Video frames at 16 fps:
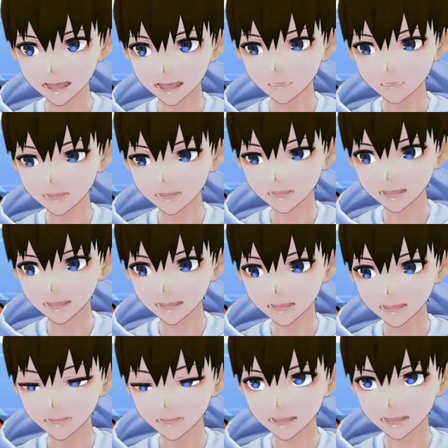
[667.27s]
多分練習
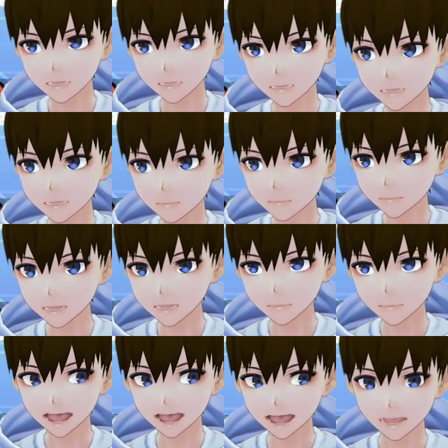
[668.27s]
したら相当
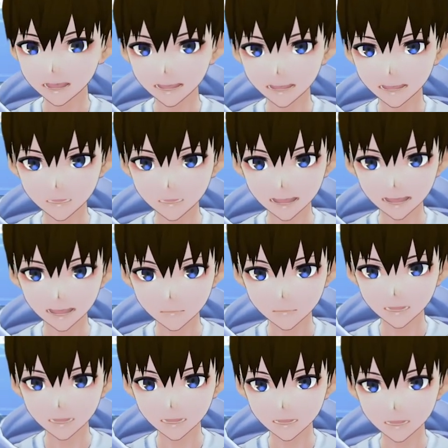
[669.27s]
強いポケモンになる
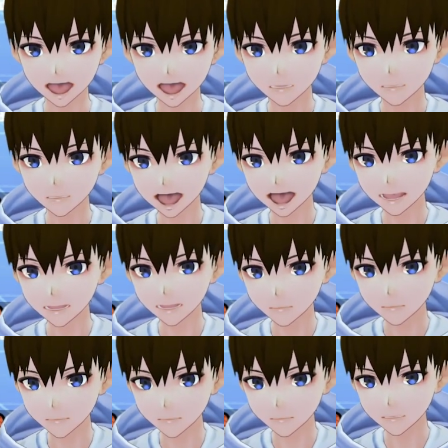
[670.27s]
と思うので、
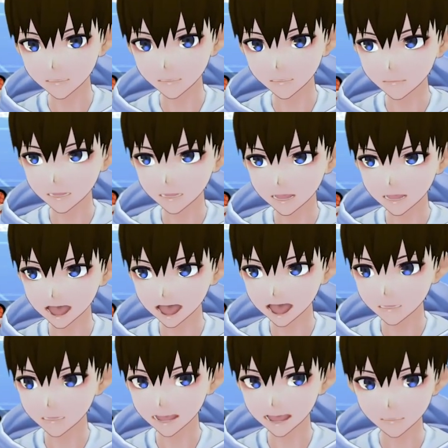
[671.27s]
次回はちゃん
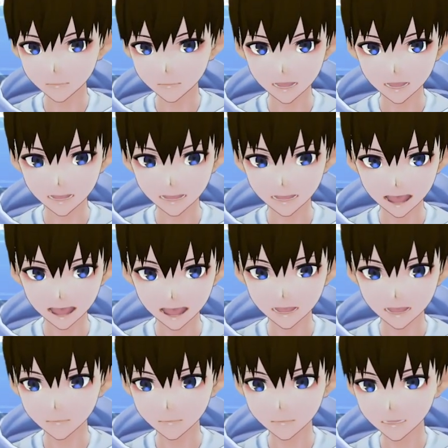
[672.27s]
と
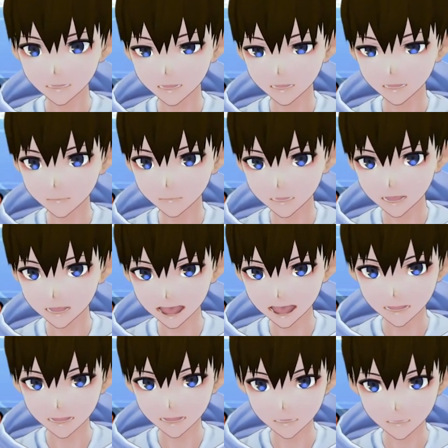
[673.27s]
練習した上
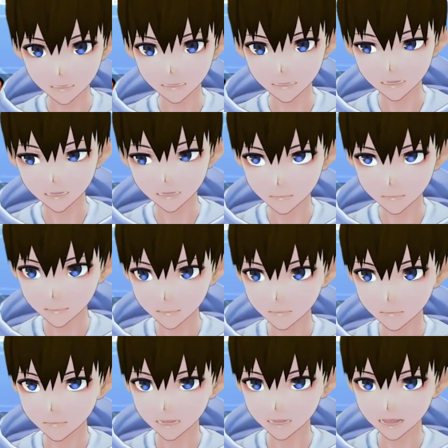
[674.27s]
でどれだけ
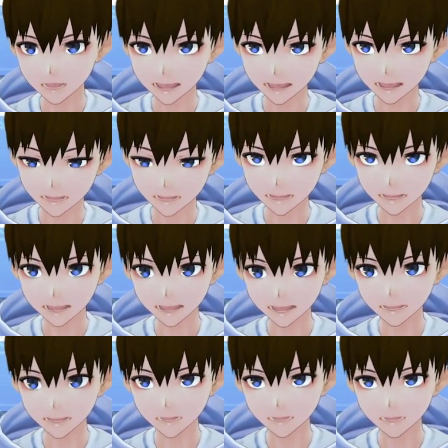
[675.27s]
強いのかっていうの
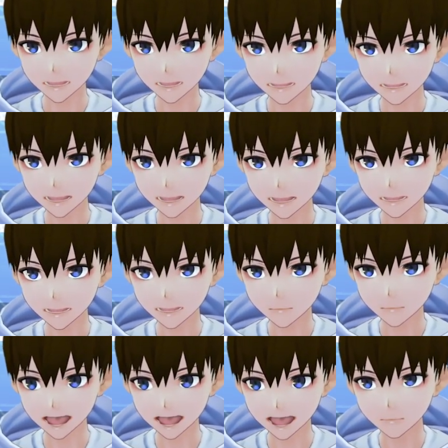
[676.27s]
を
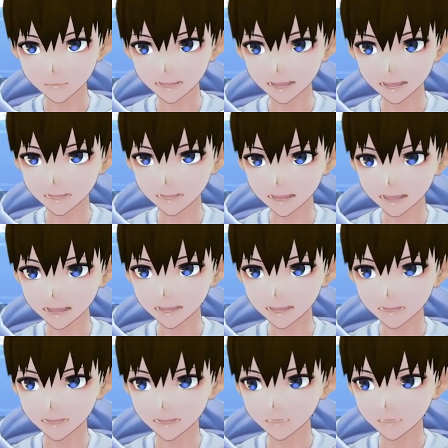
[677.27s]
見ていきたいと思いま
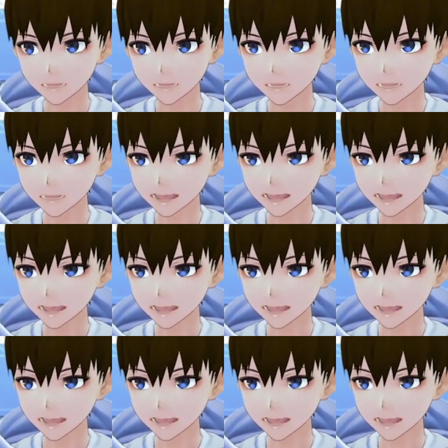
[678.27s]
す。